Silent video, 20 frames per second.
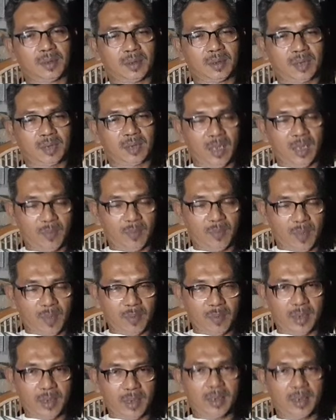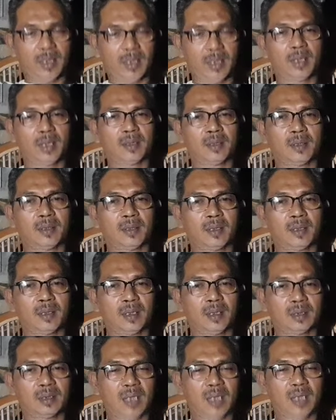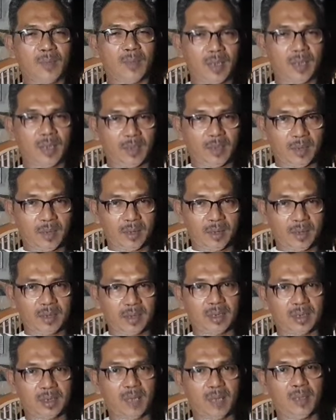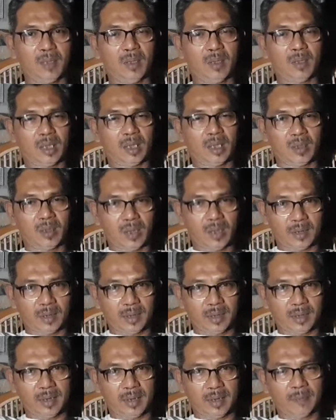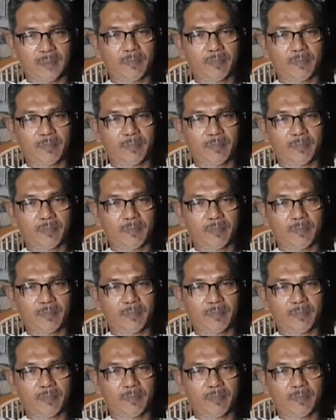Siapa mereka? Siapa namanya? Siapa orang-orangnya?